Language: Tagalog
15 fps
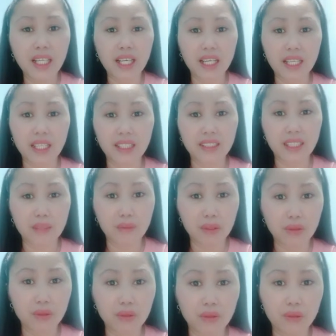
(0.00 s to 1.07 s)
uh, sabi
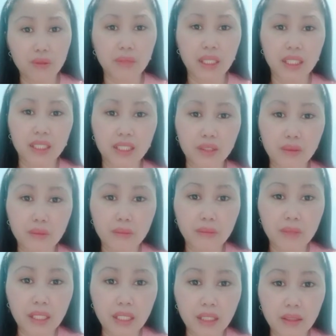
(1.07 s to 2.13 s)
ko, magandang um,
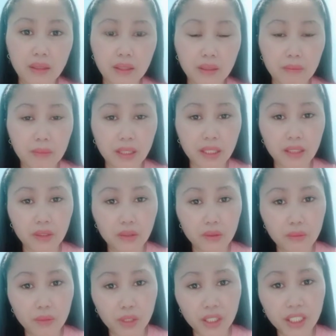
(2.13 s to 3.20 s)
uh, mag
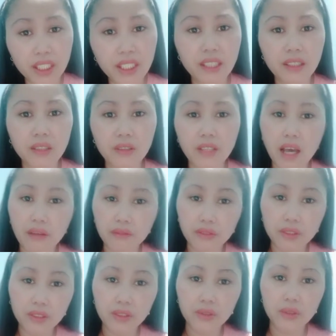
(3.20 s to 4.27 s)
good morning, good
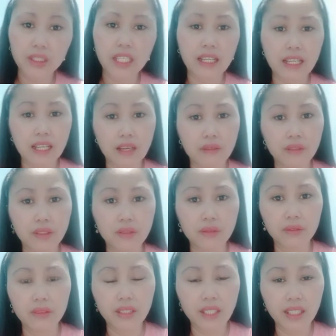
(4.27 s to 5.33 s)
afternoon and have a
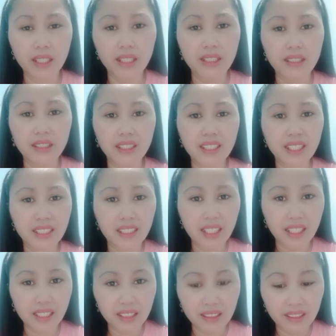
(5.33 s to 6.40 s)
good day.
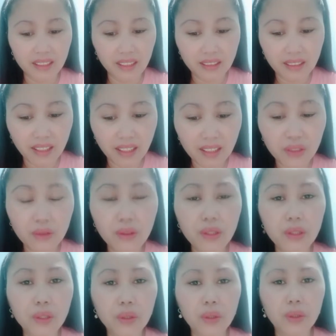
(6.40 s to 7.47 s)
Then nag-thank you
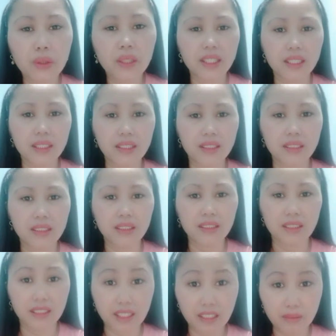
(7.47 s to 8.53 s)
ako and
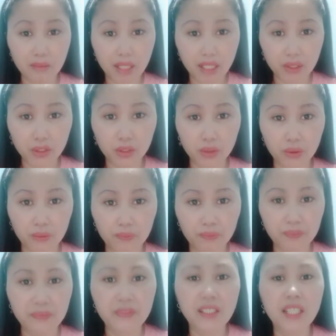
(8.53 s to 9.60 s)
God bless you.
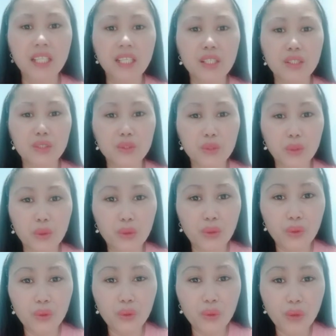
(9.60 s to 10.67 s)
So,
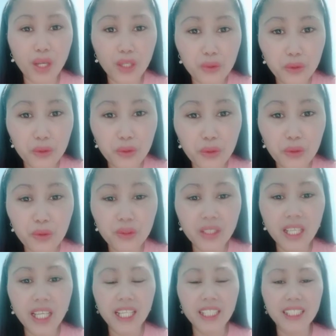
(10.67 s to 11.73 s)
kung ano
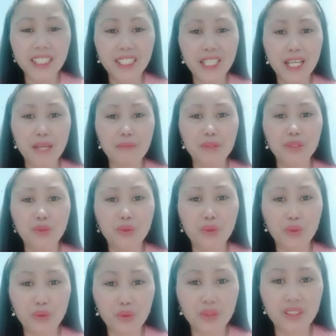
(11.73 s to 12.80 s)
yung ginamit
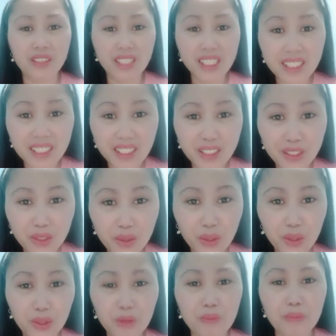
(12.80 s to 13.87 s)
kong greetings
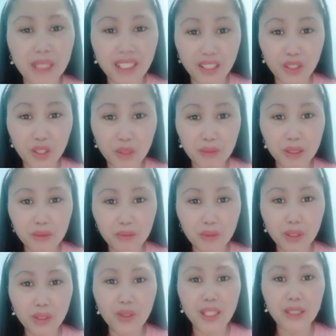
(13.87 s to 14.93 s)
doon, paki-comment
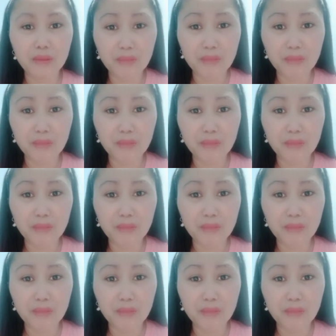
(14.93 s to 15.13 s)
below at